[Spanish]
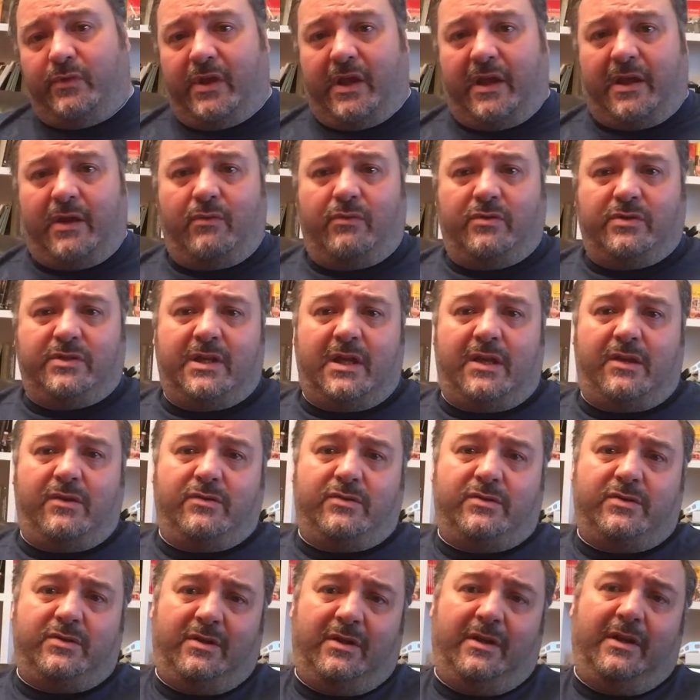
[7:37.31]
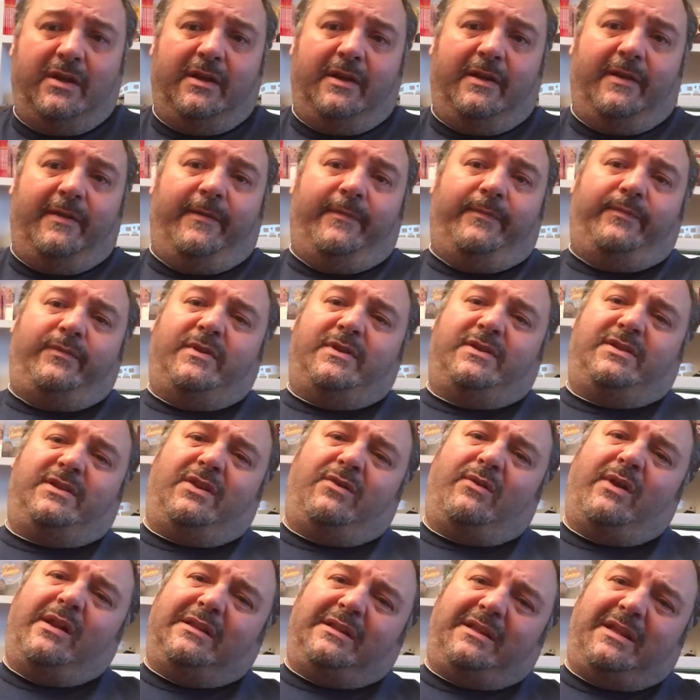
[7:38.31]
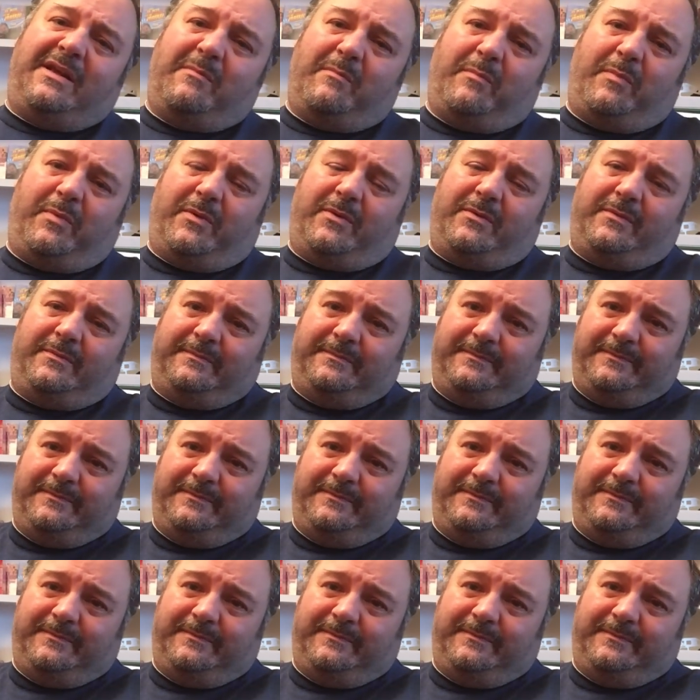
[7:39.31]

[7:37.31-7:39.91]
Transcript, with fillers: de aquí a unos años. Y si no, al tiempo.